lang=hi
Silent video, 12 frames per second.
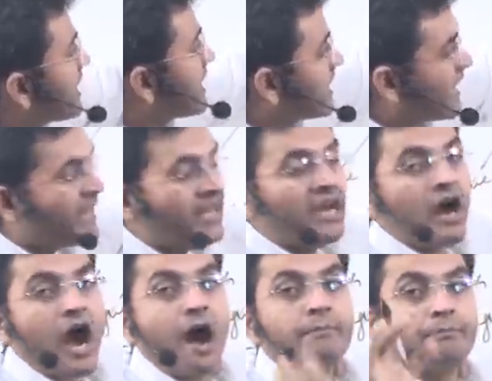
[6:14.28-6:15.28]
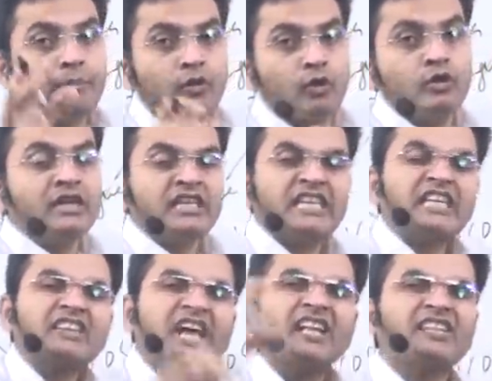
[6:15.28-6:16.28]
करके आप पढ़ो
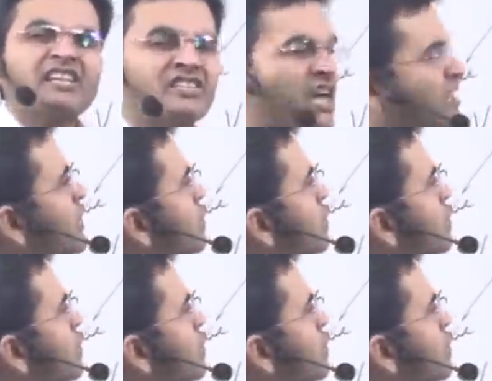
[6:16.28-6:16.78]
कितना देर सर